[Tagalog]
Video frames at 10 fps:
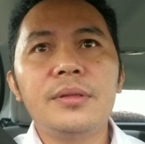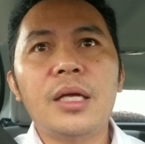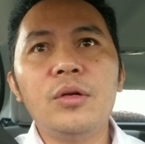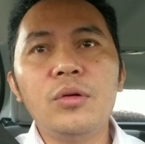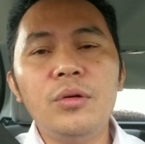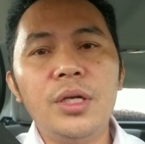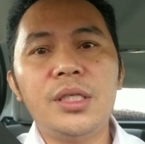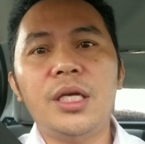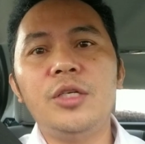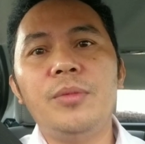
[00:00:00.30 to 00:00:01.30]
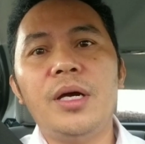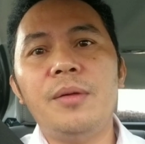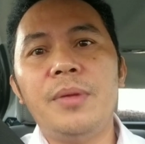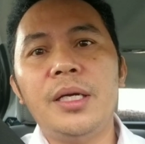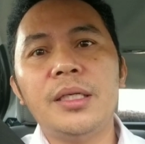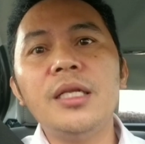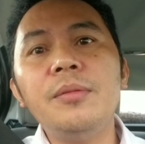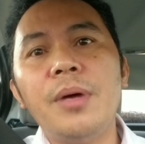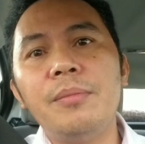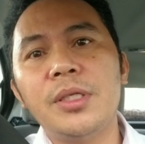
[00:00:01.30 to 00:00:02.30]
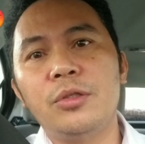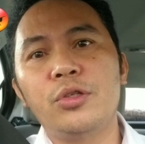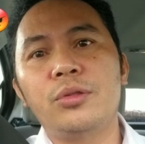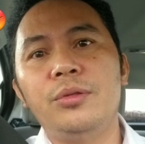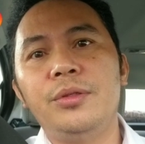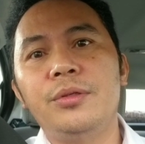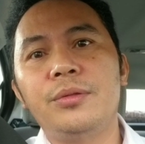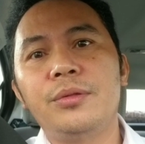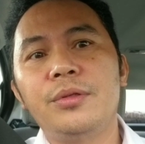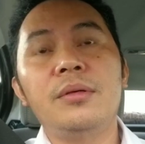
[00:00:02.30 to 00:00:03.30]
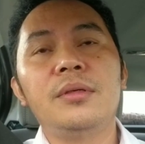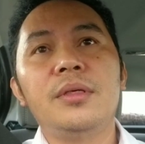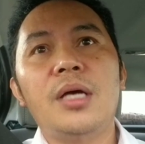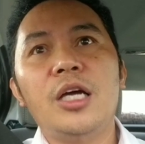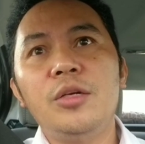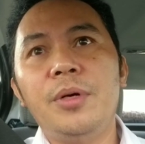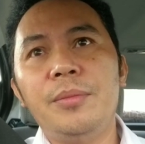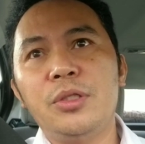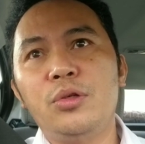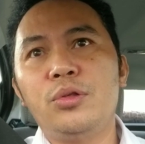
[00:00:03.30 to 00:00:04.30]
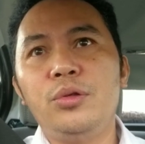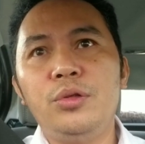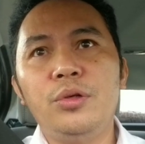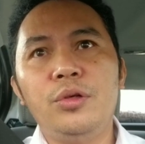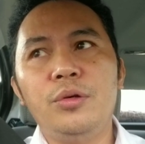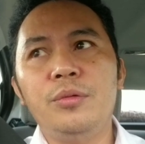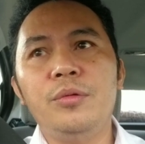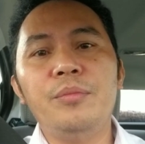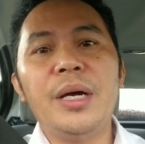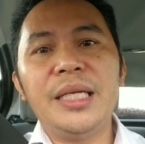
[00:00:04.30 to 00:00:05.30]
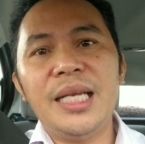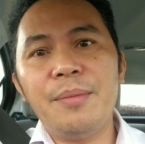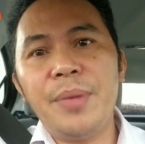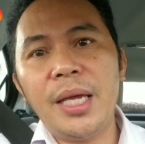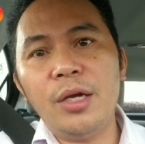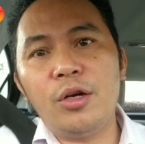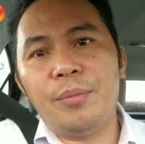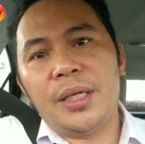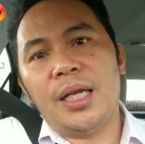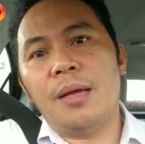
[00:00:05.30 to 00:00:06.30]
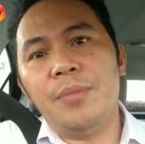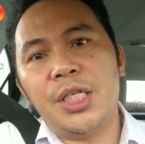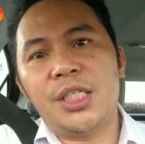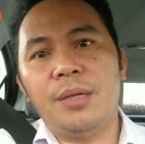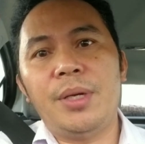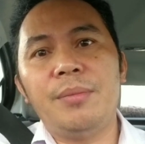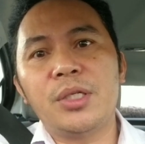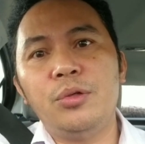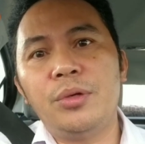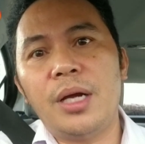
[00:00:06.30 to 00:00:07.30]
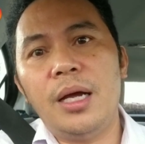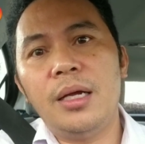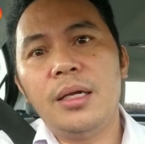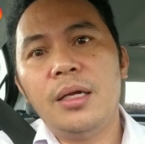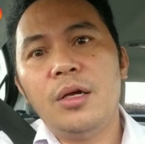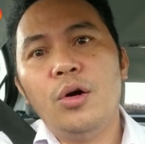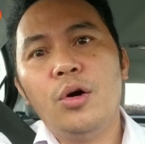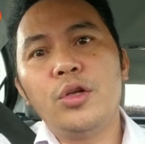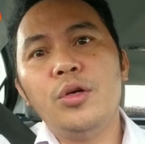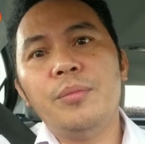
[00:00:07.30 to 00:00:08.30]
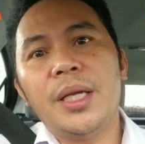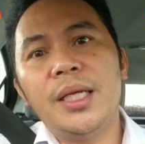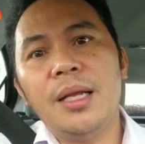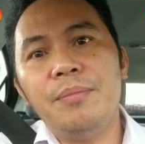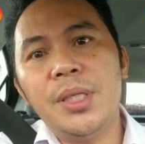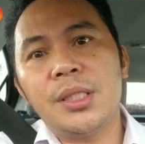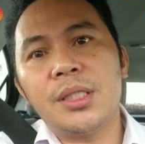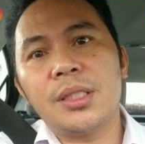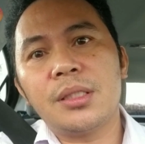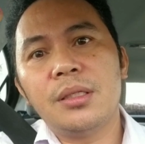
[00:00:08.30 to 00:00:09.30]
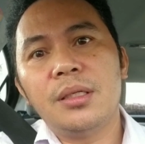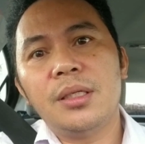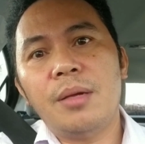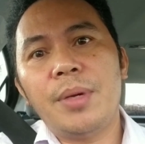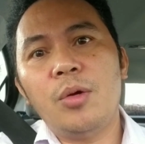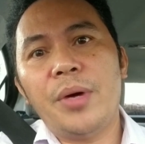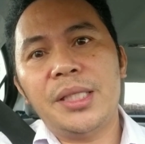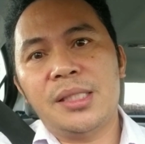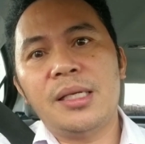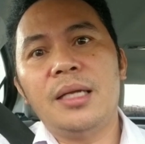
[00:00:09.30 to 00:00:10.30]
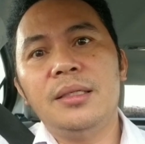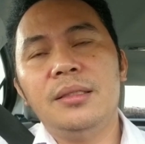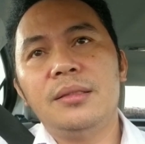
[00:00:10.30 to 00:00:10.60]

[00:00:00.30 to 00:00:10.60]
Tanong ko ulit sa inyo mga kabayan, alin bang mas gusto nyo? Ano bang mas gusto nyo? Yung Manila Bay or Manila Beach na may basura? Or yung Manila Beach na may white sand?